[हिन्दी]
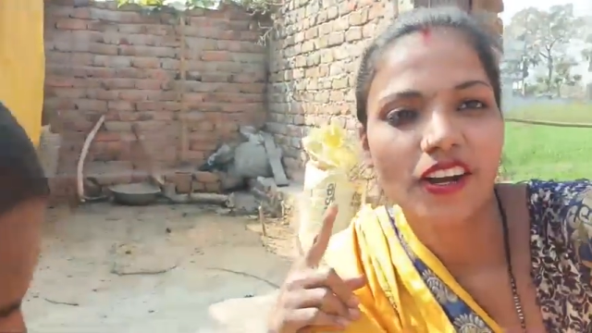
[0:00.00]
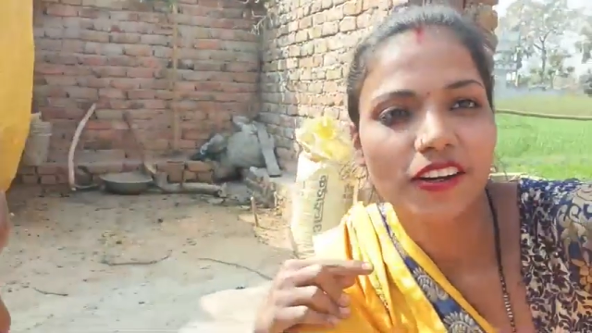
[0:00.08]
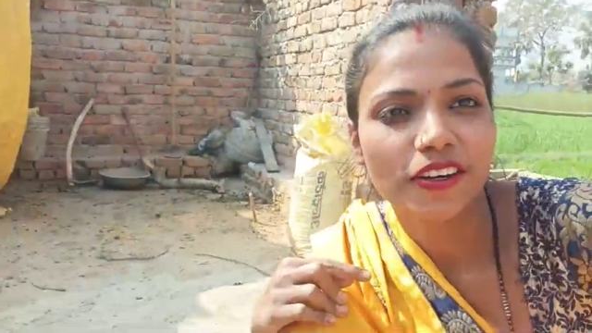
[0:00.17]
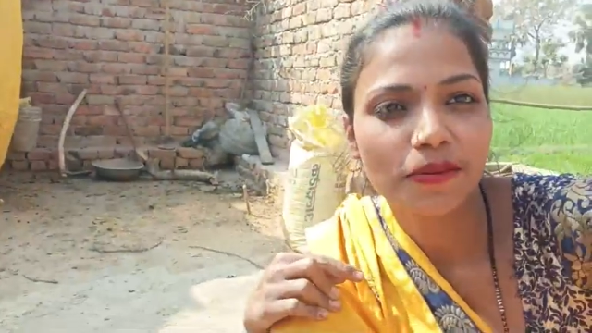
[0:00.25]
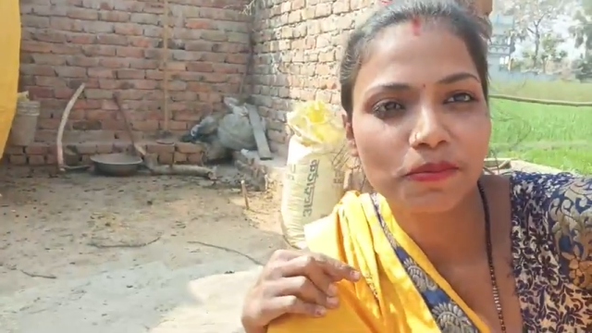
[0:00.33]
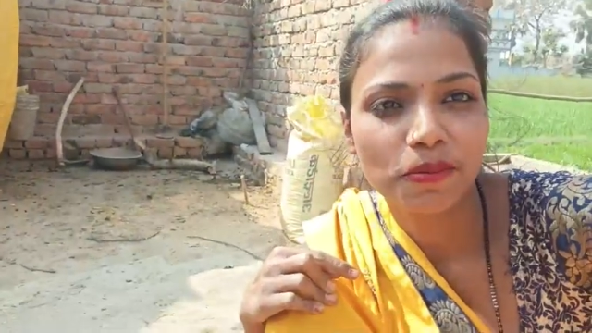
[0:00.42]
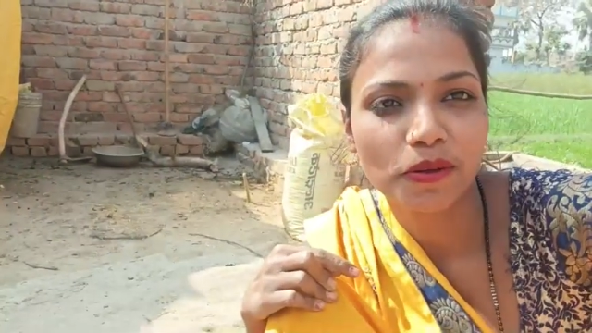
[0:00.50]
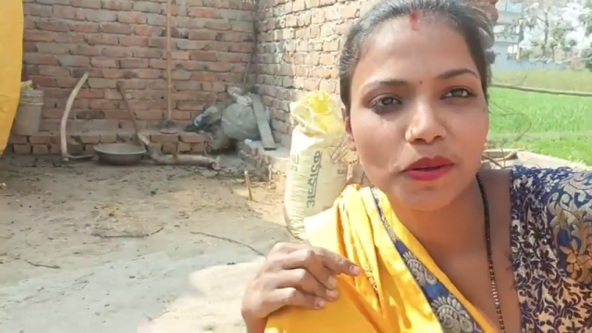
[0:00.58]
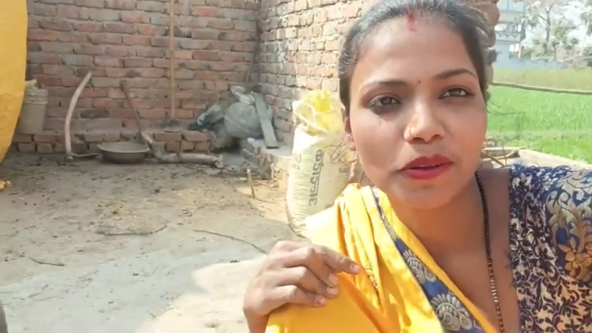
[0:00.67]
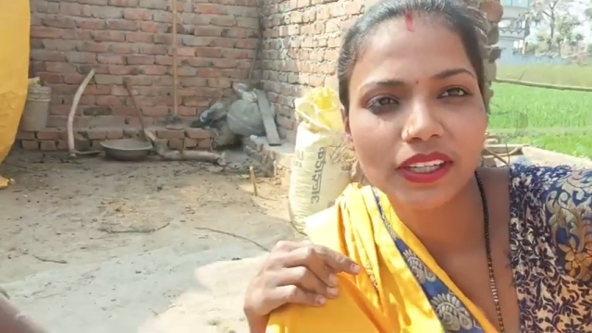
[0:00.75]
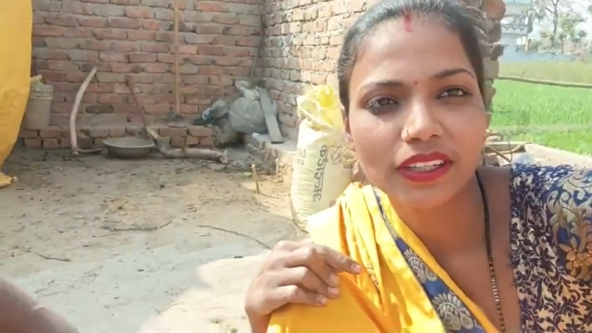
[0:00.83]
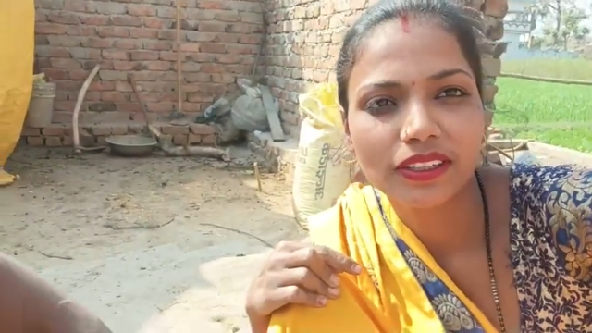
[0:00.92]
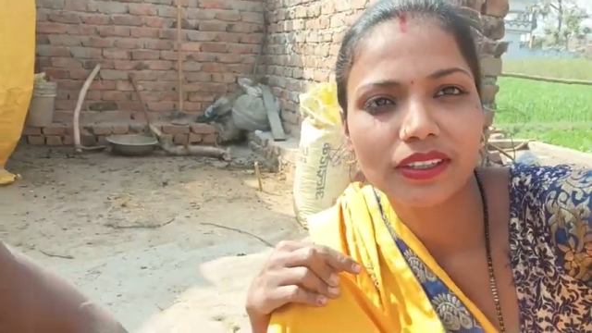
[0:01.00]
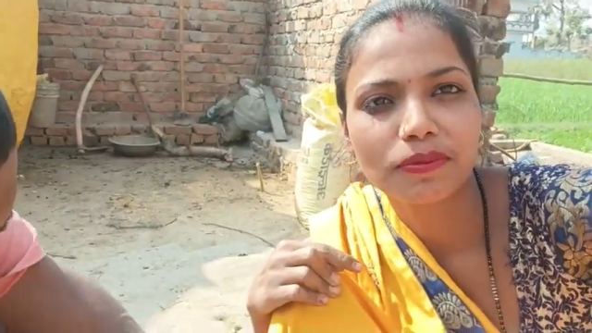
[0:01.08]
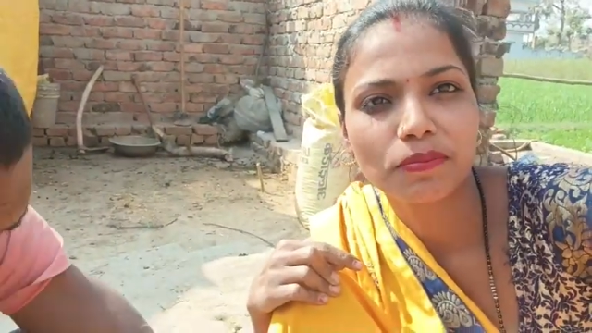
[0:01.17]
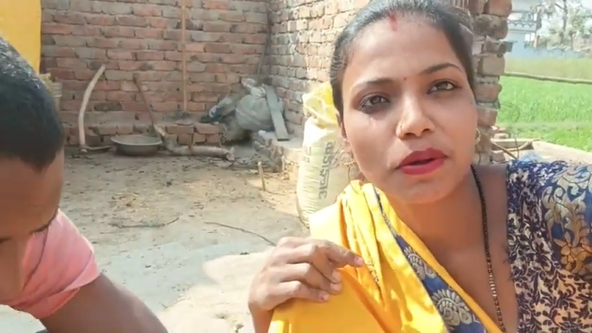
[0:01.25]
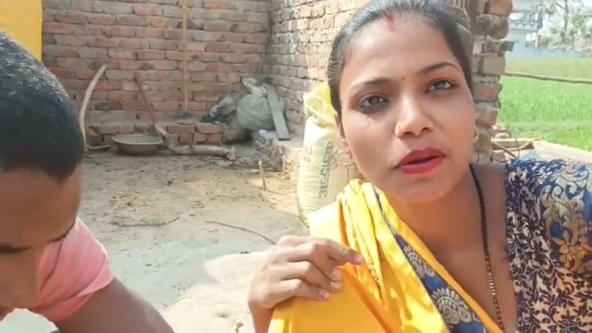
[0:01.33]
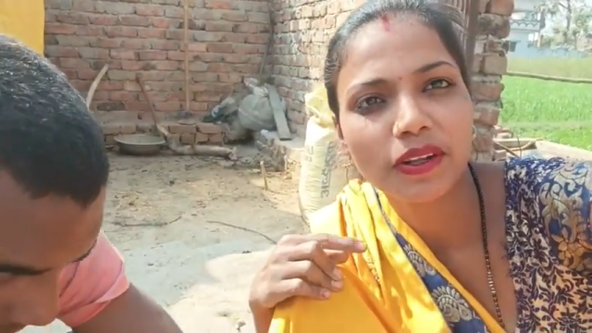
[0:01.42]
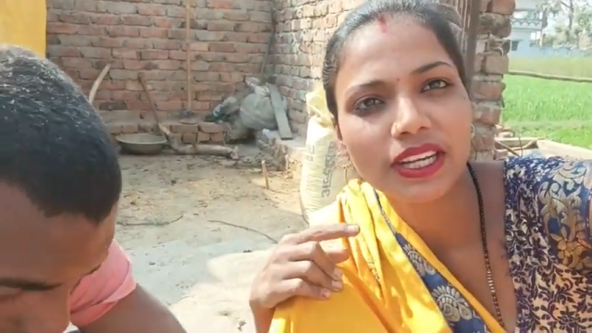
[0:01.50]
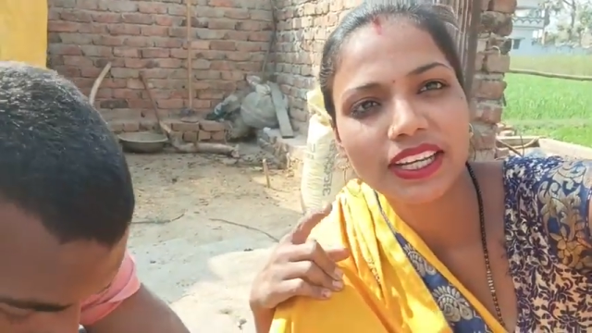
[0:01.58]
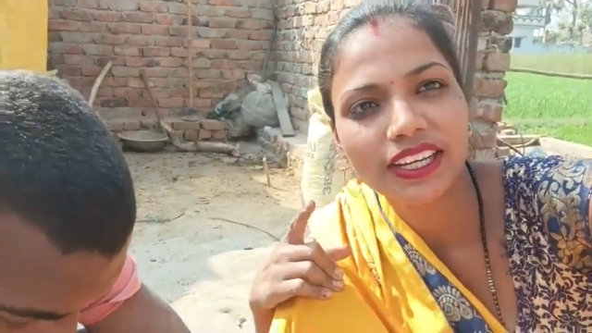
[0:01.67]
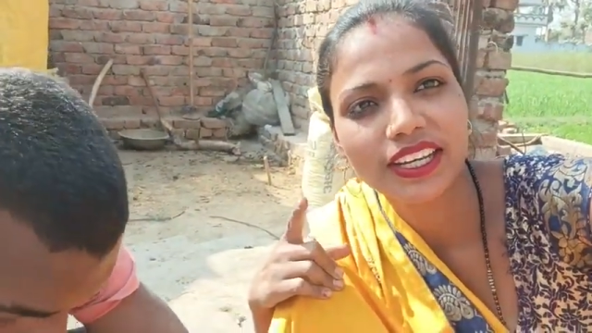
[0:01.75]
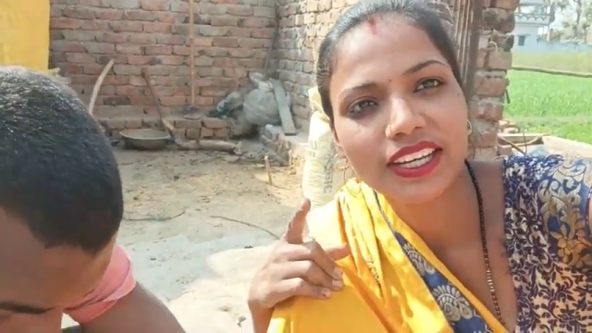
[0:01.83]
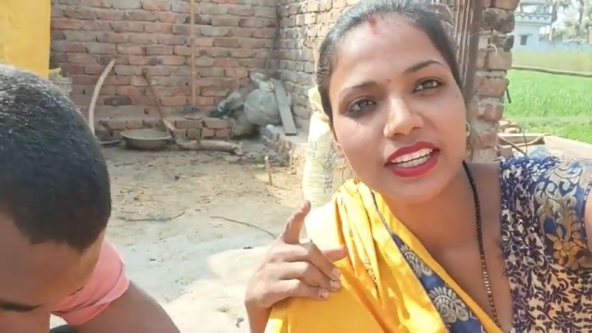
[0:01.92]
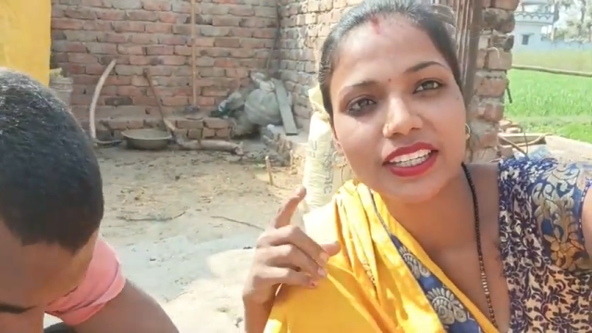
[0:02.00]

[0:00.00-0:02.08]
नहीं बनाते फोन, लेकिन फोन आया हाँ,